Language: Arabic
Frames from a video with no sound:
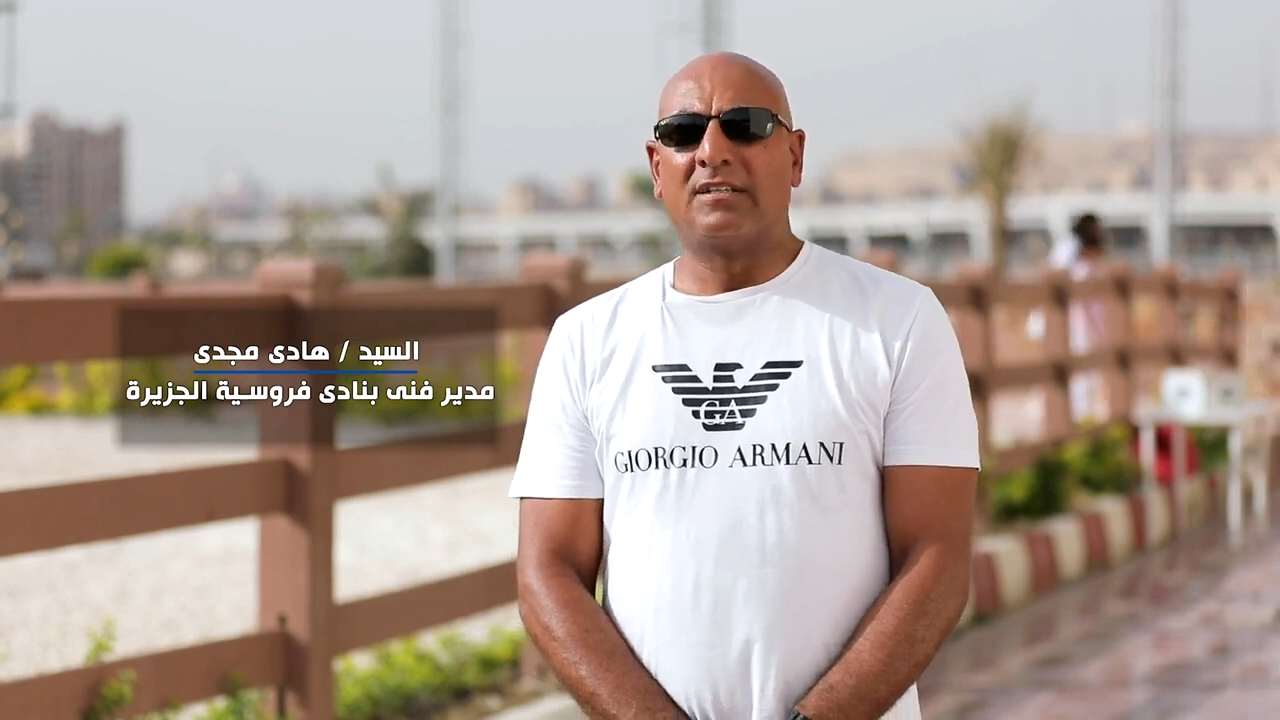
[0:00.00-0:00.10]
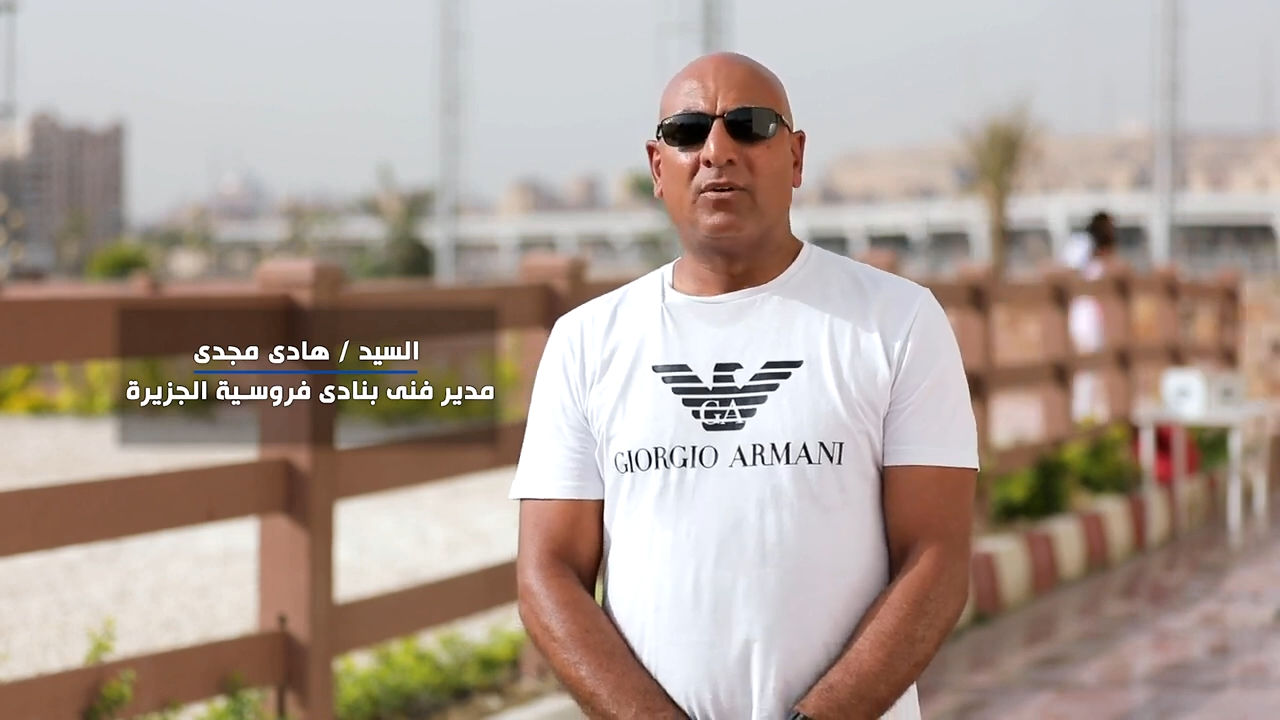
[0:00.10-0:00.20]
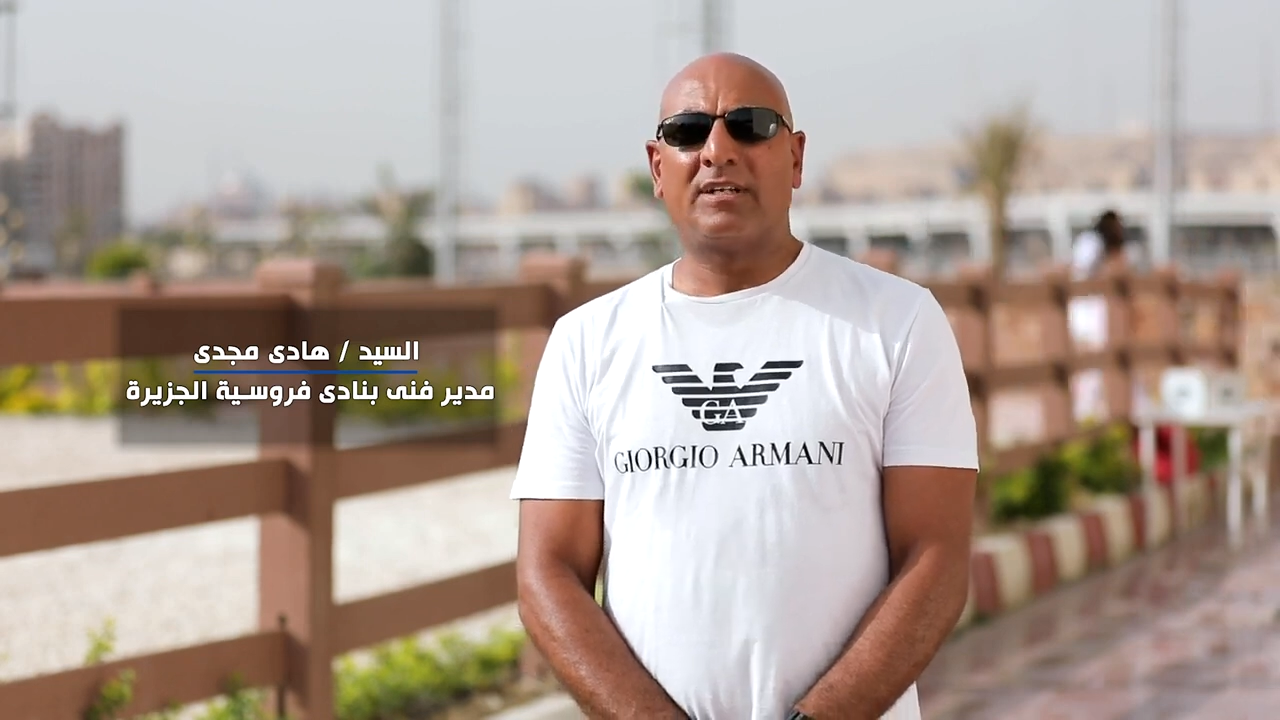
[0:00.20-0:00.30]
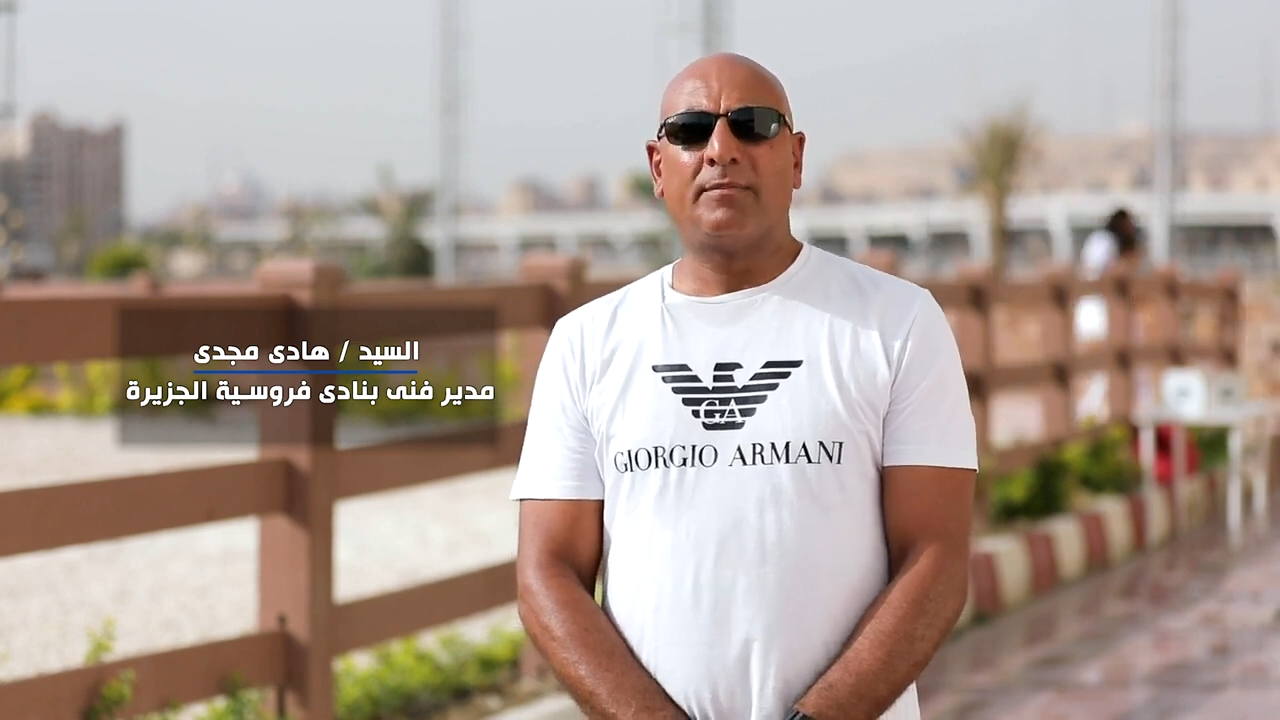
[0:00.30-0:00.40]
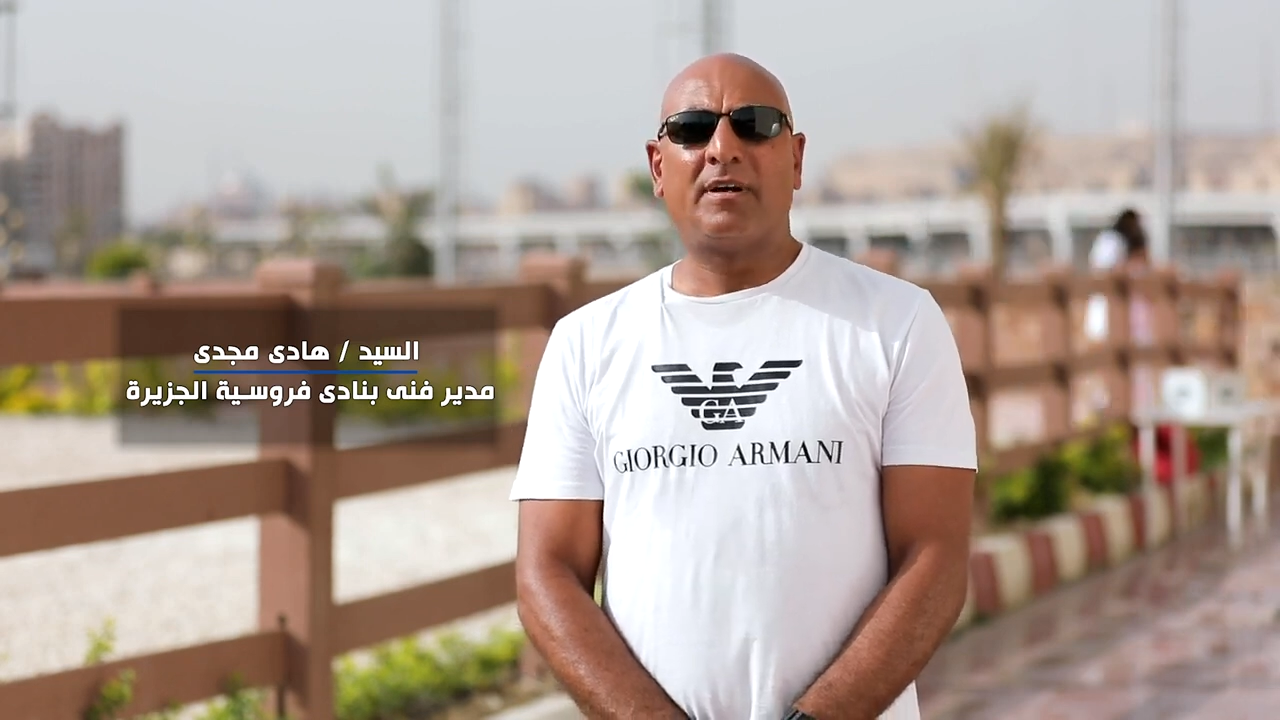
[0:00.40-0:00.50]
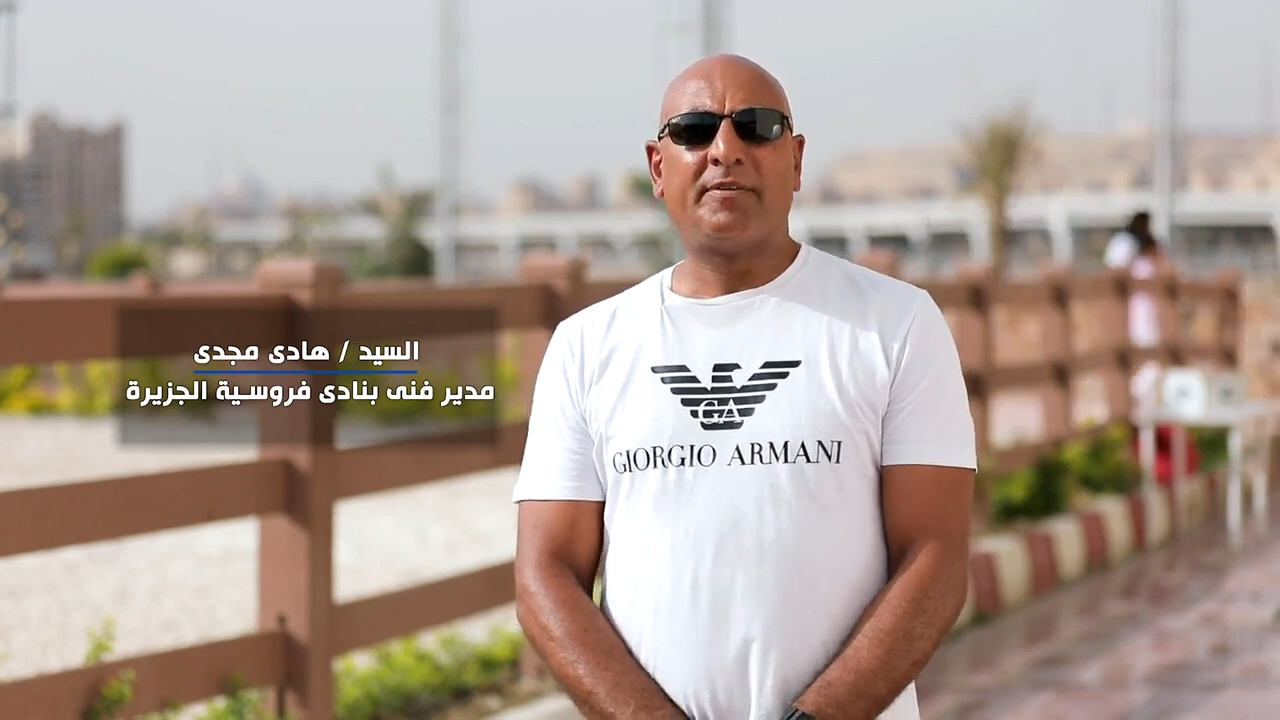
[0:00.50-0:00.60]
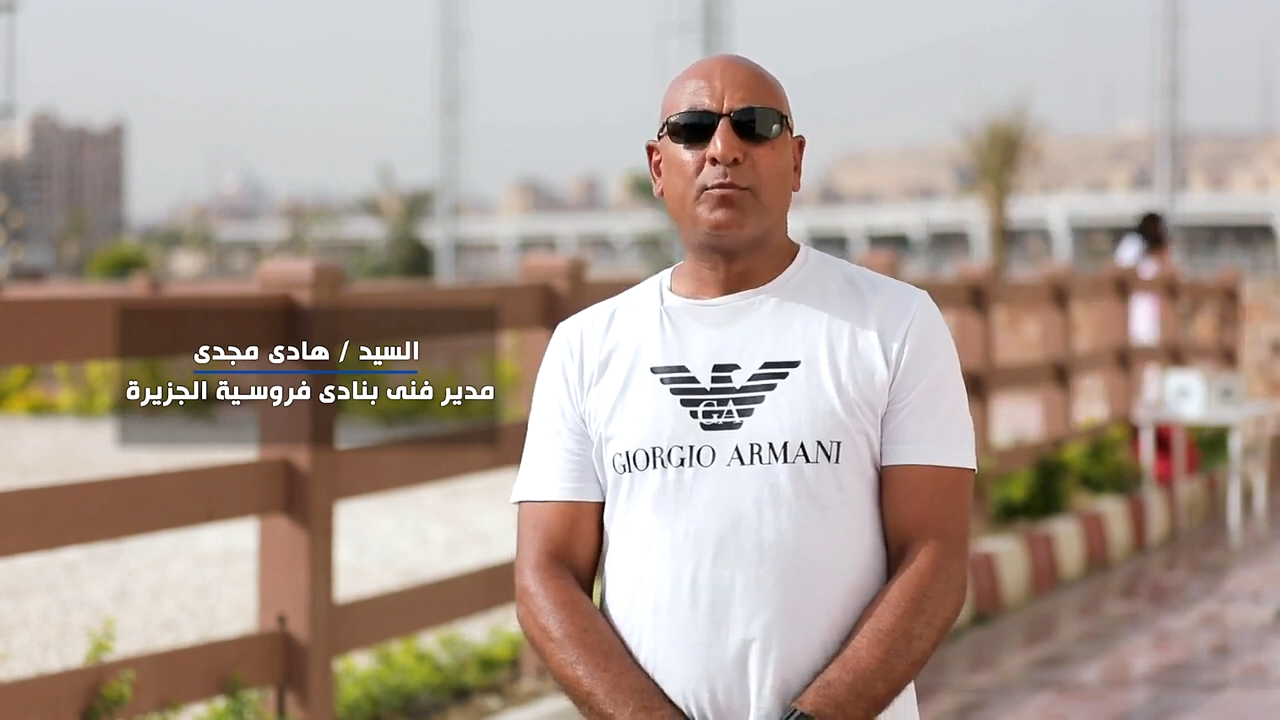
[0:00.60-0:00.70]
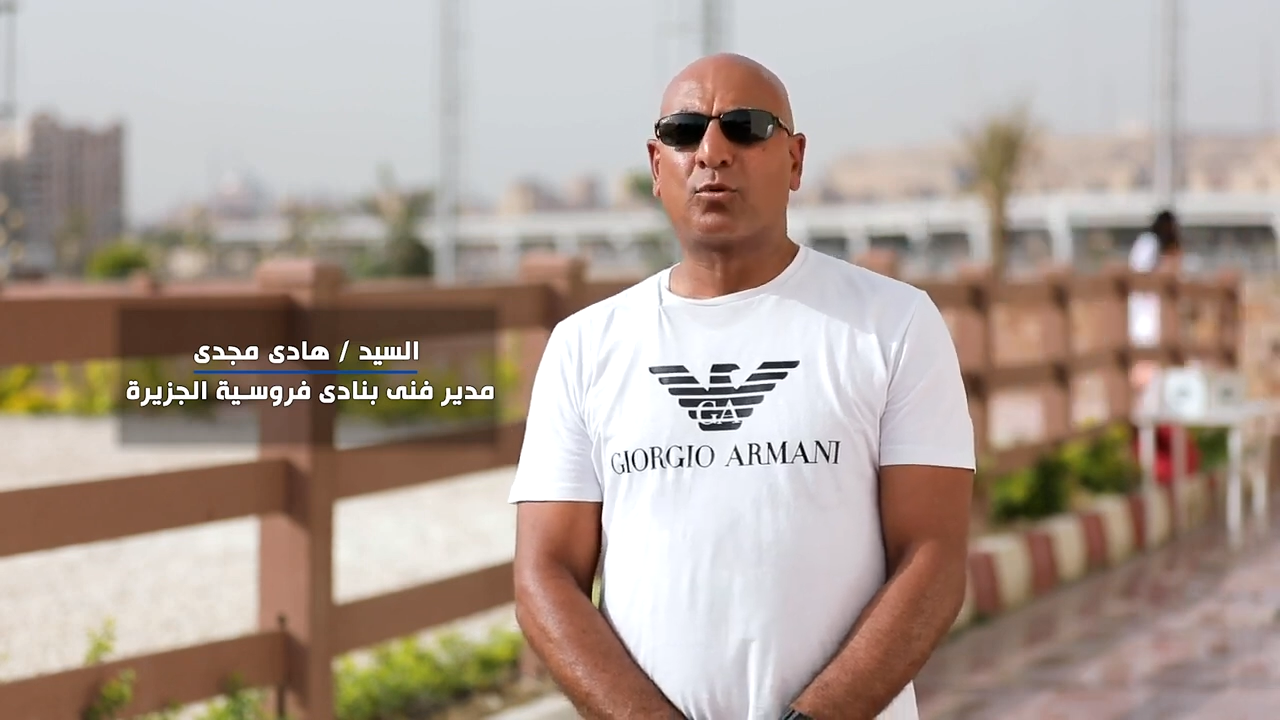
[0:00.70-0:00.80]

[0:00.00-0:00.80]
دلوقتي بقى في